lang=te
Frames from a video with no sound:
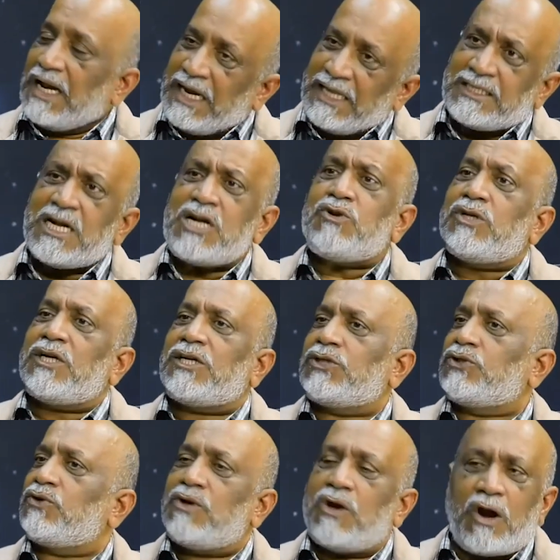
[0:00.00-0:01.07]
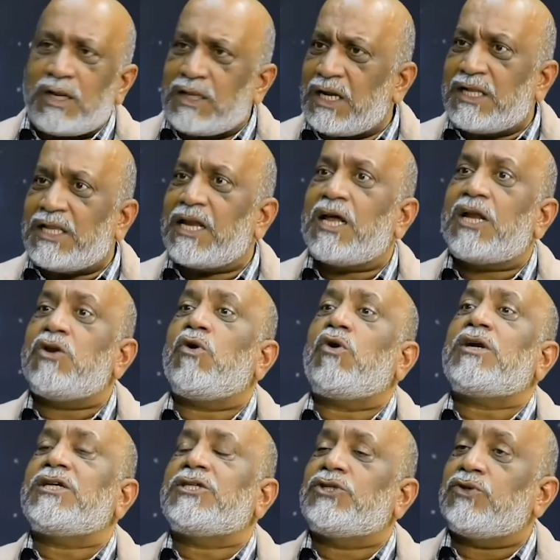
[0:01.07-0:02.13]
listen to that issue. Not that there are
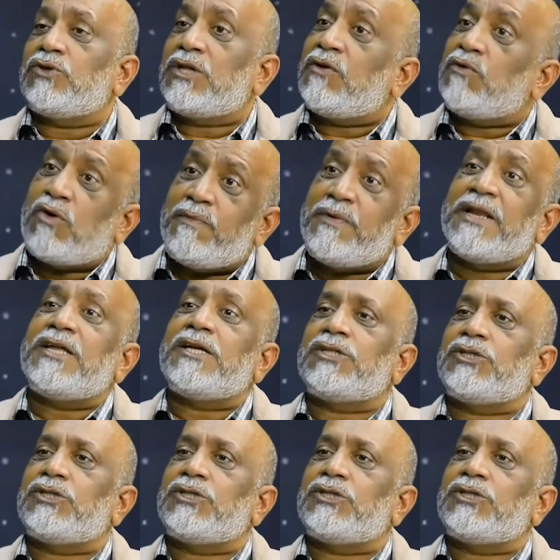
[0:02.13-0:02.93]
not issues, there won't be any